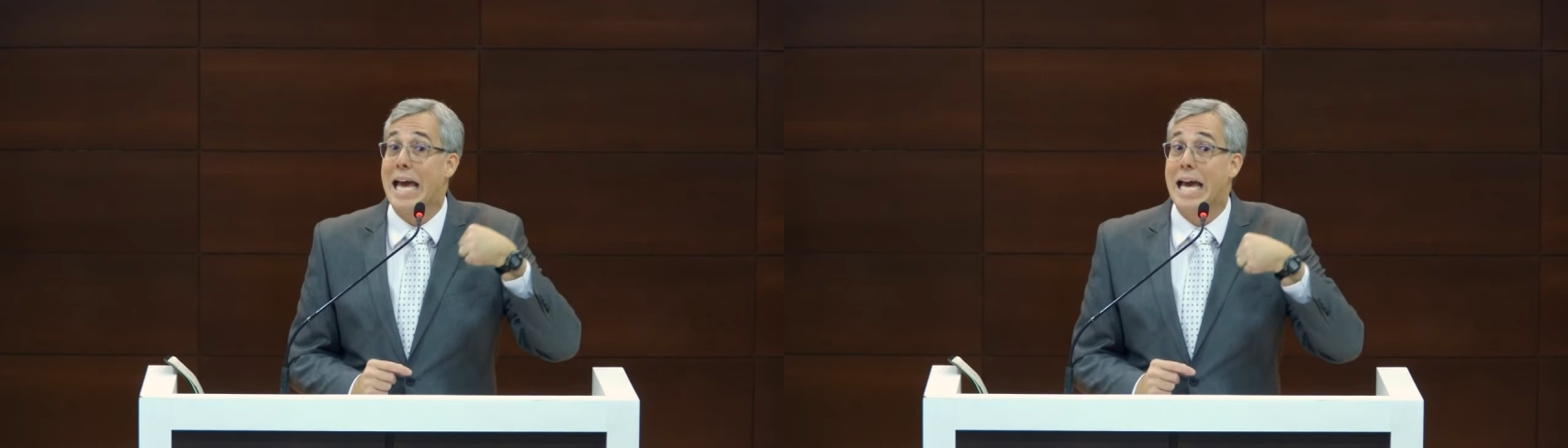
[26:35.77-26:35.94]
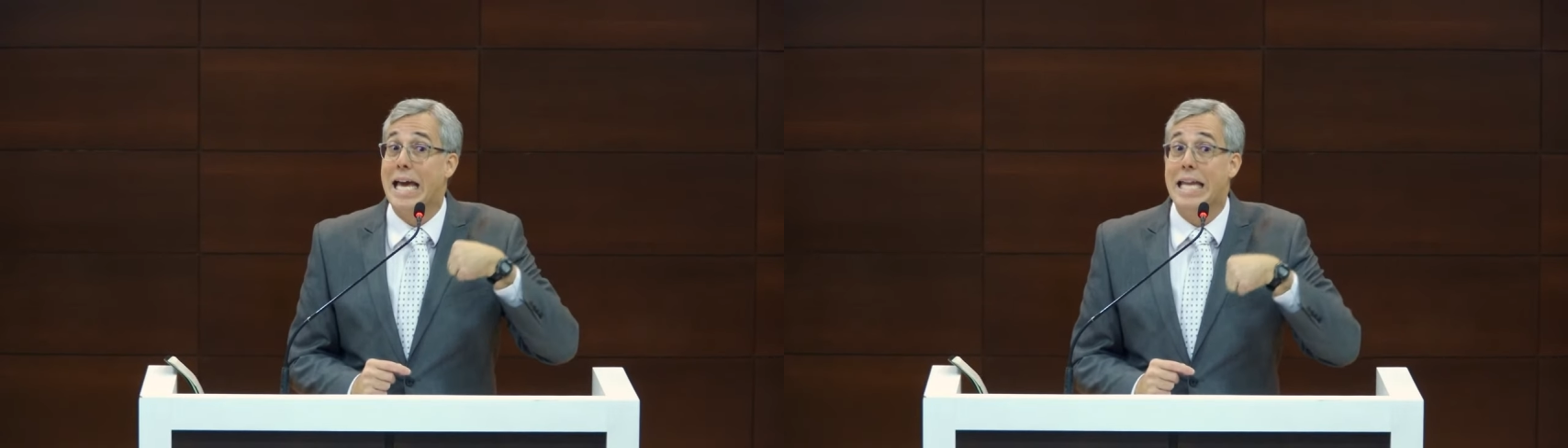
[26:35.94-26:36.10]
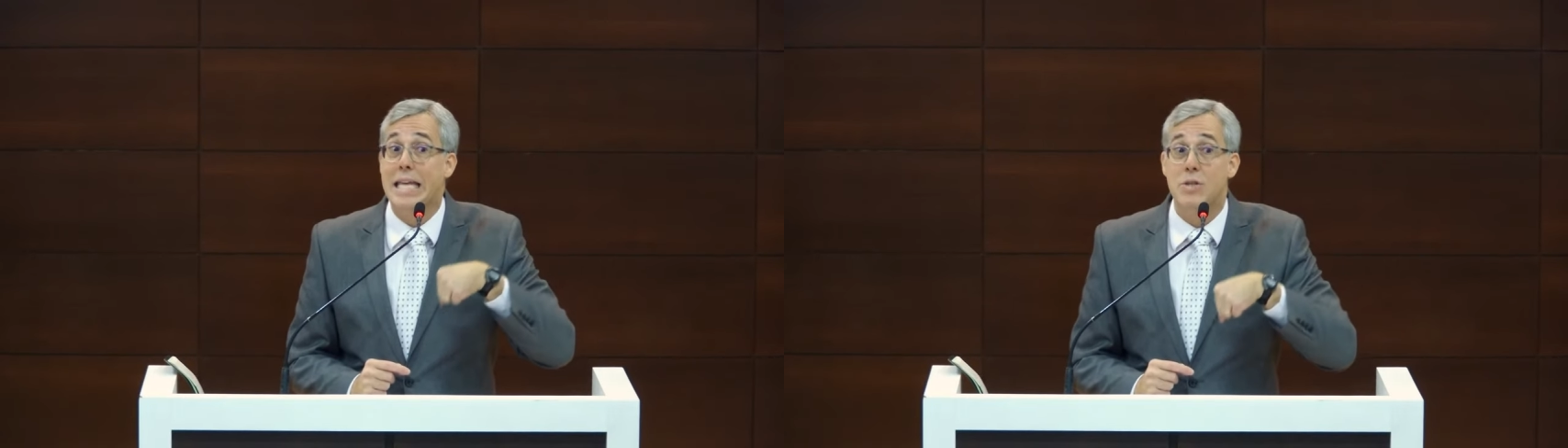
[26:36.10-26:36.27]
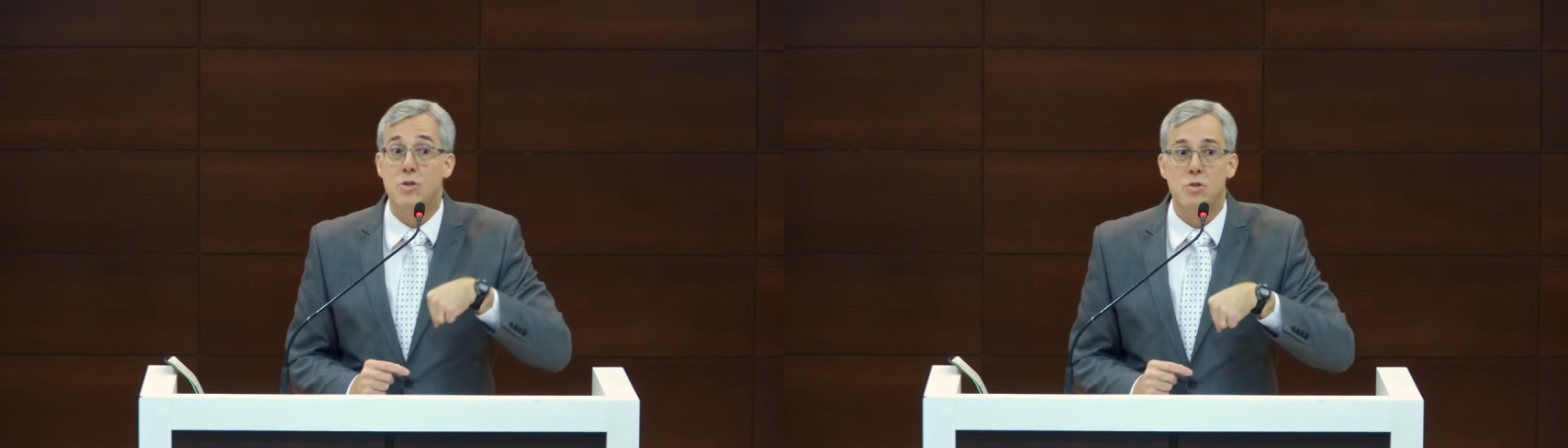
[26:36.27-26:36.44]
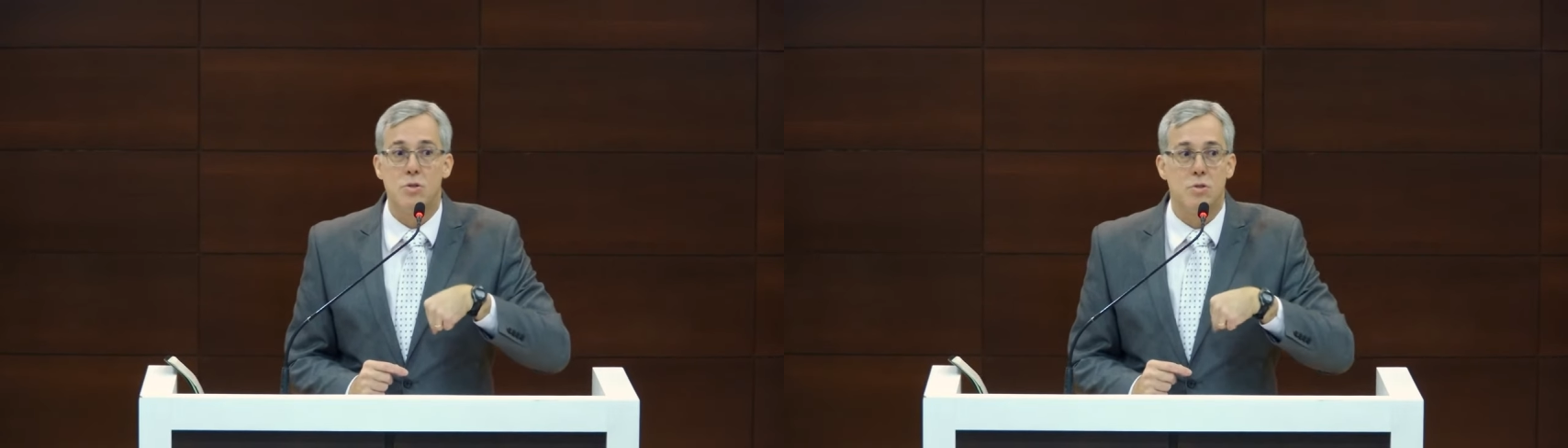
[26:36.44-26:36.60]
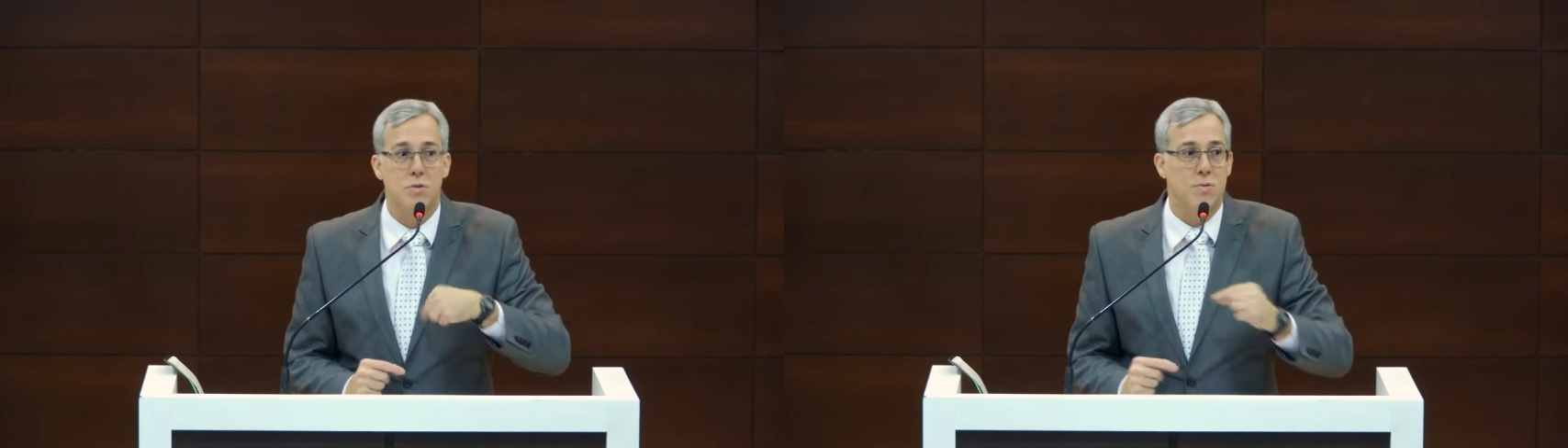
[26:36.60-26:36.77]

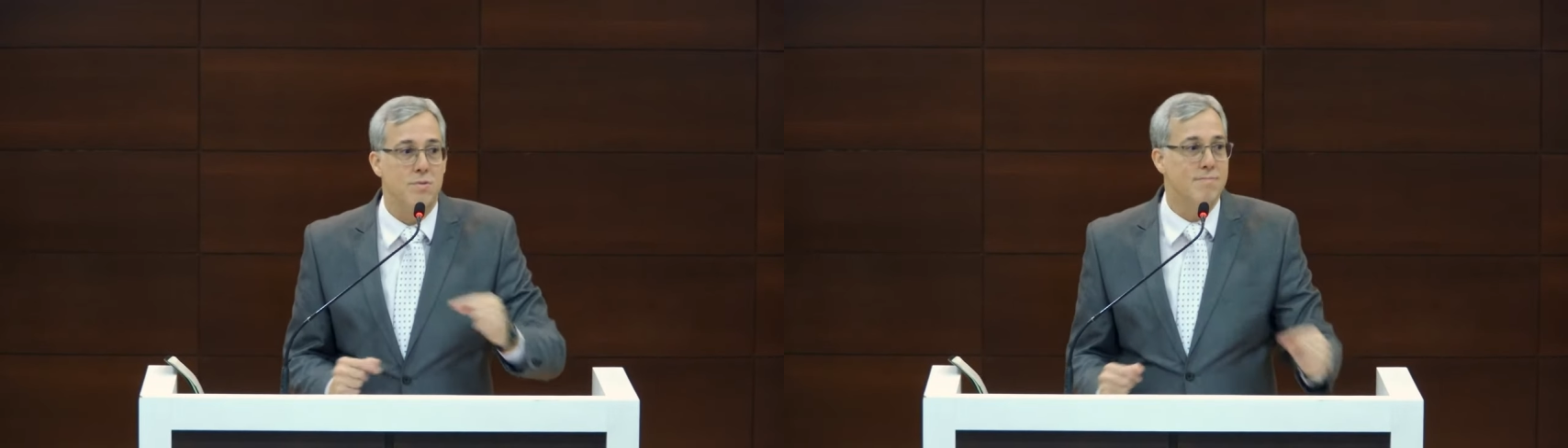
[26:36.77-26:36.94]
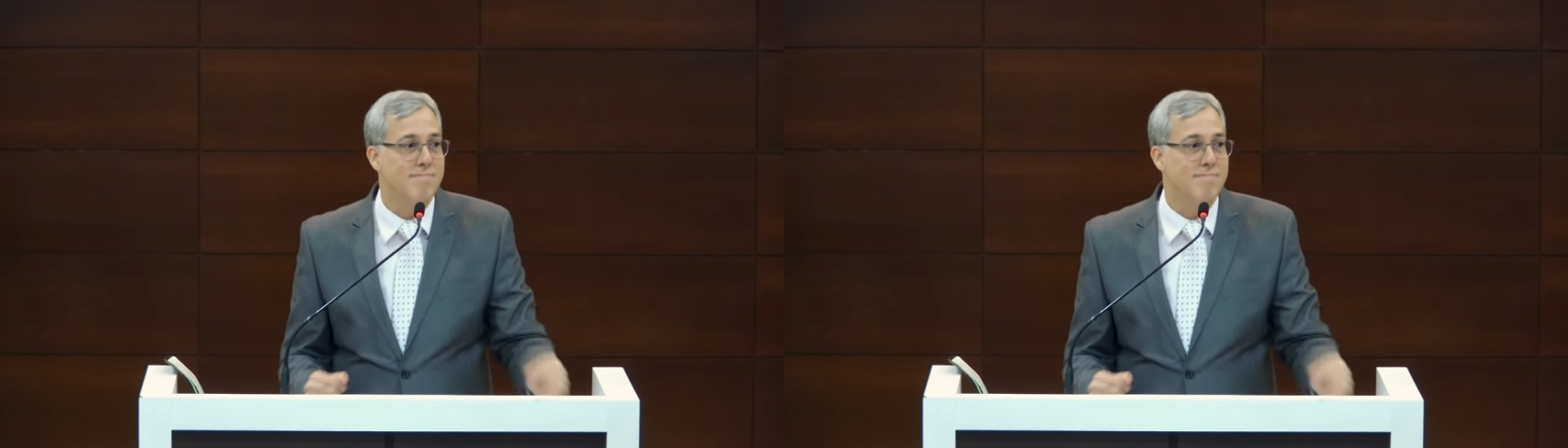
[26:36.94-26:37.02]
Cristo